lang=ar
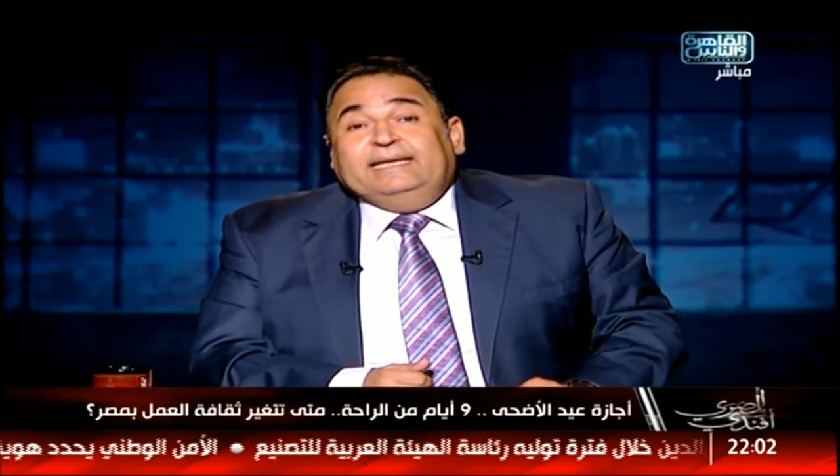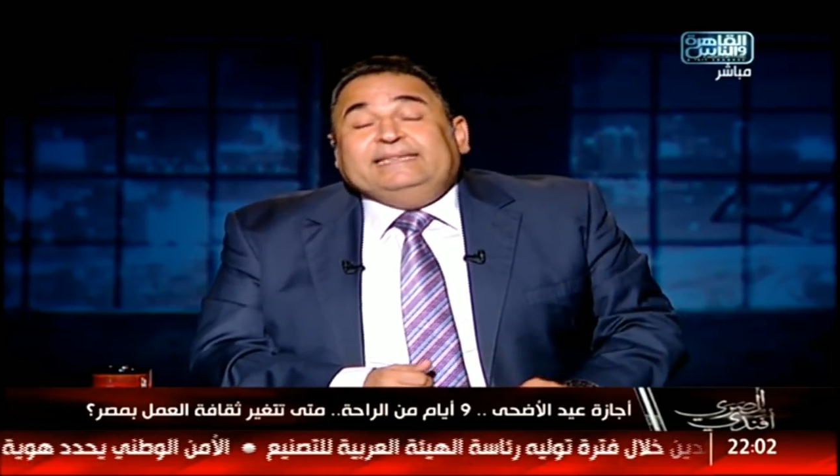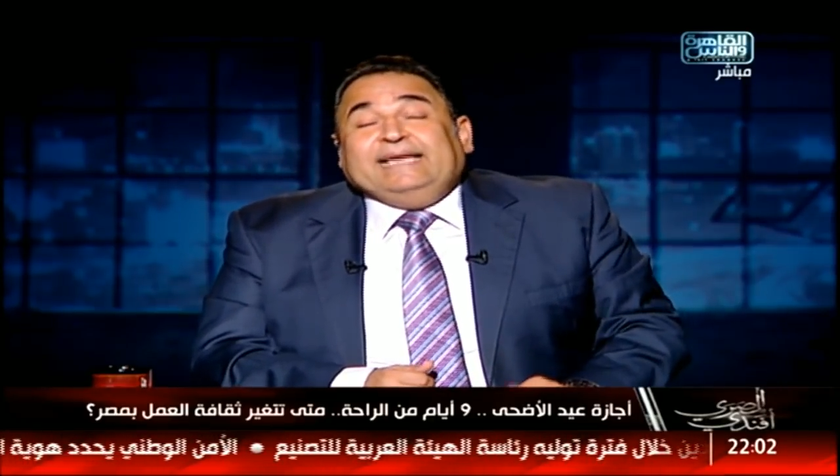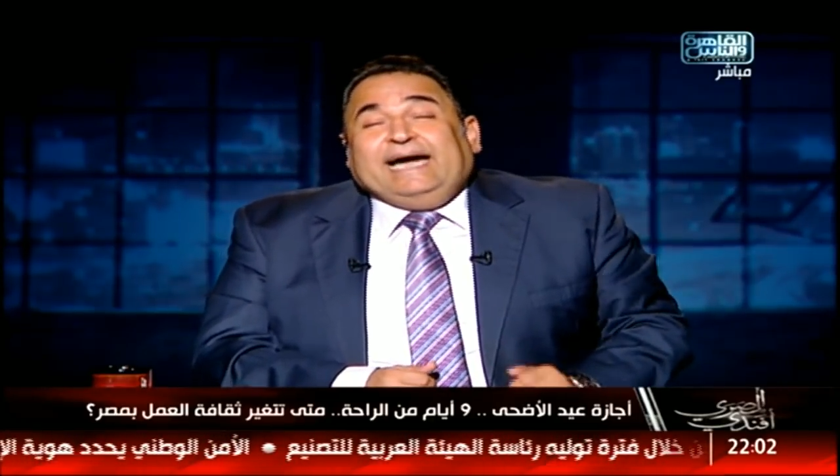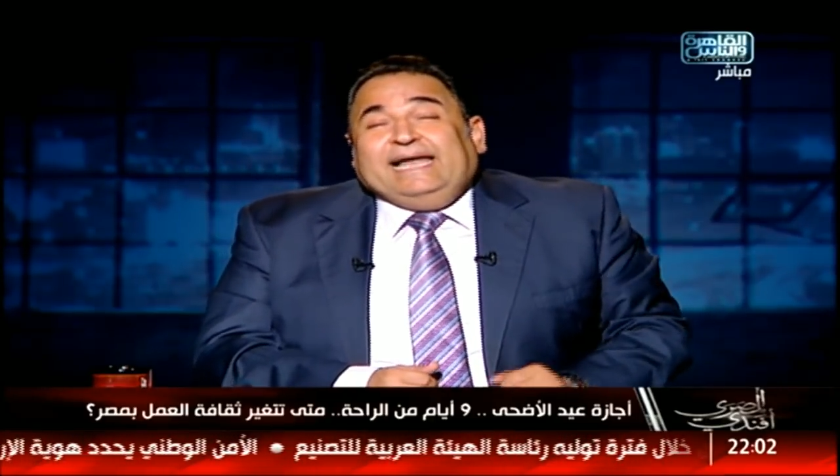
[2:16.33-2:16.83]

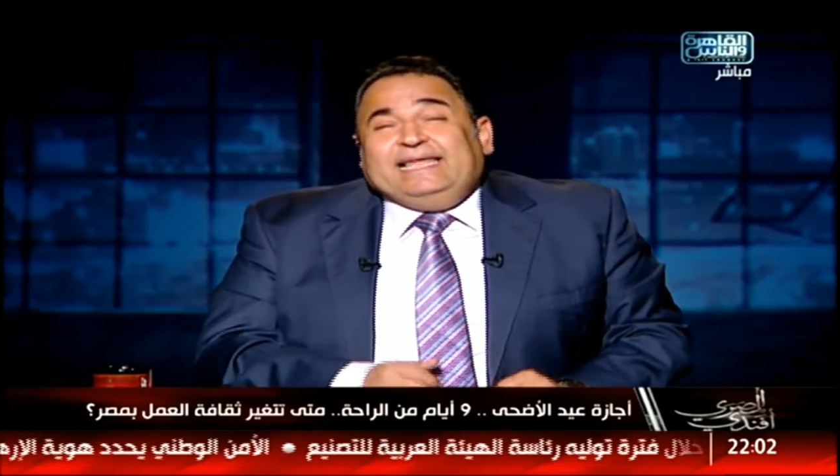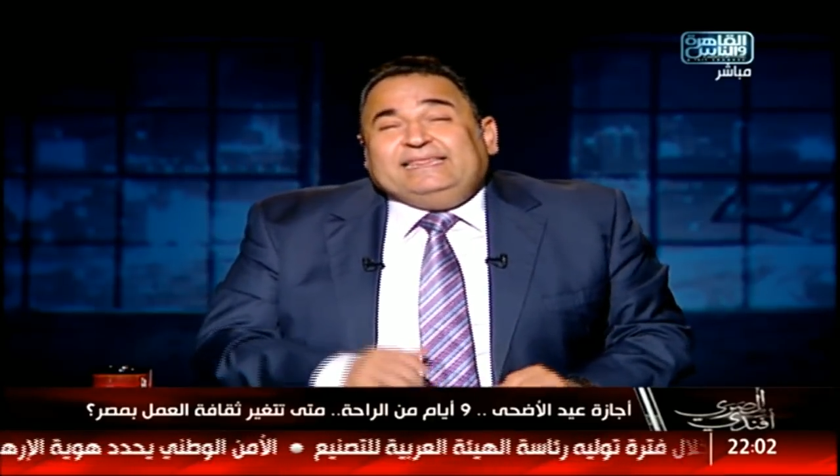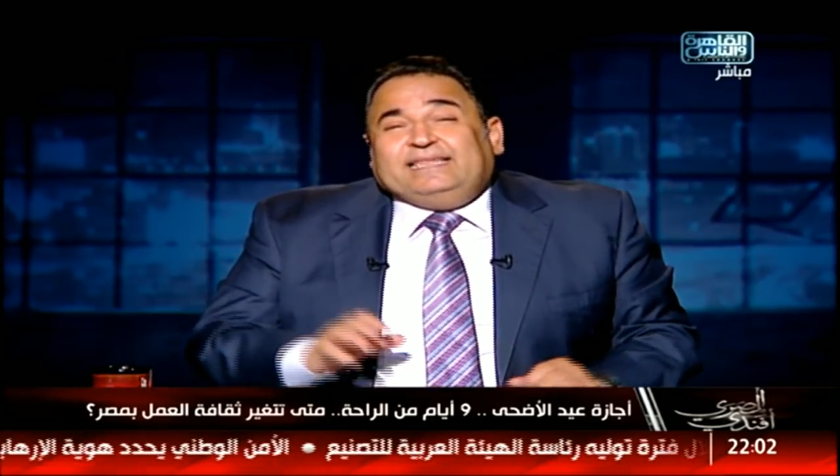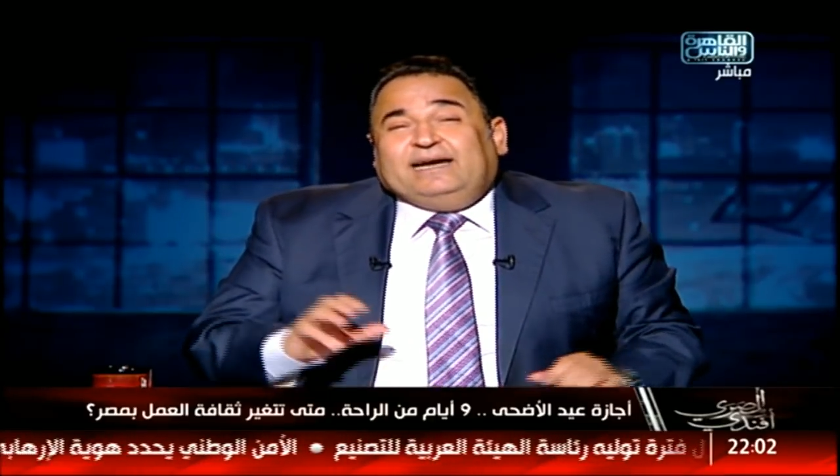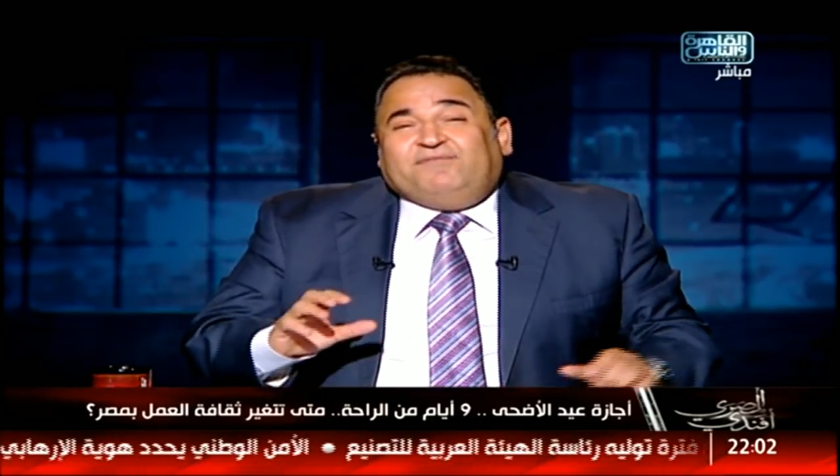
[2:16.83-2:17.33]
تعال
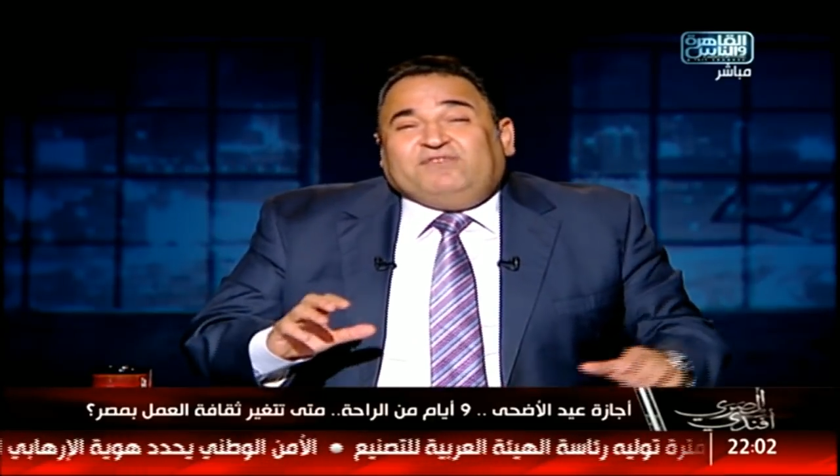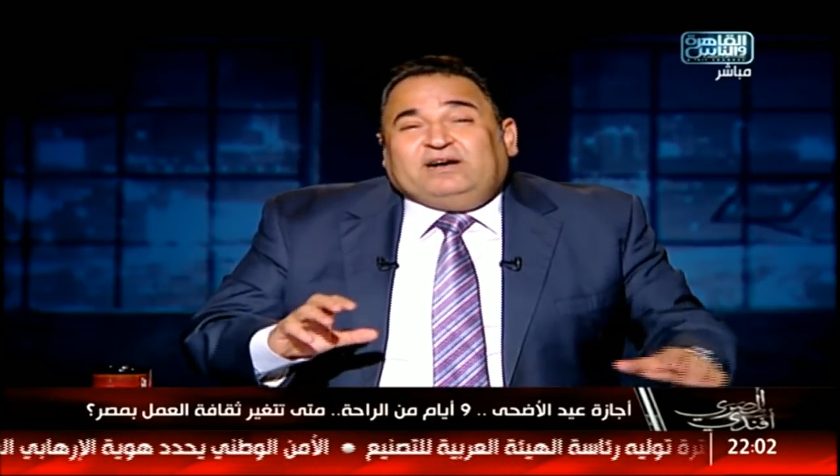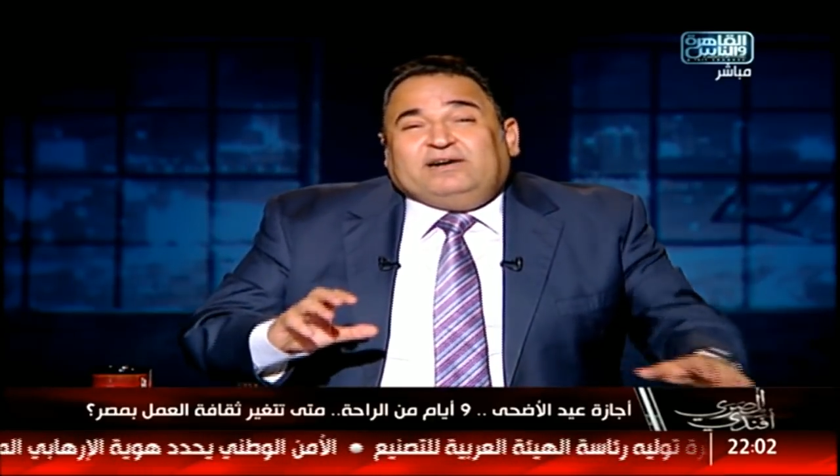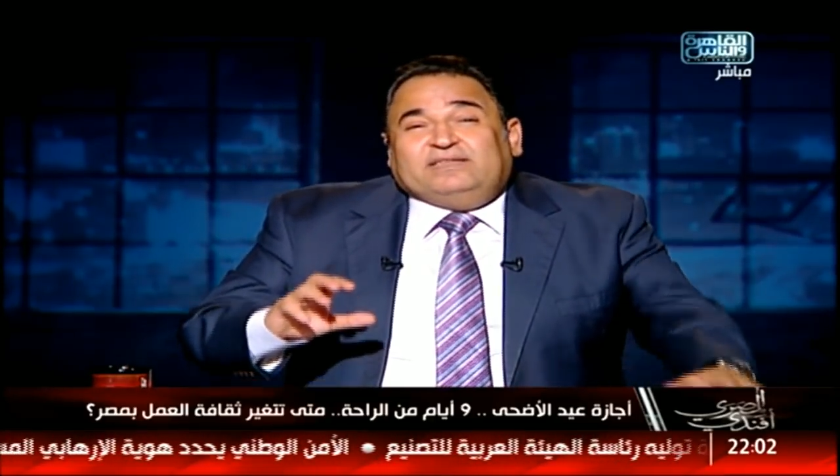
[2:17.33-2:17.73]
انت فكر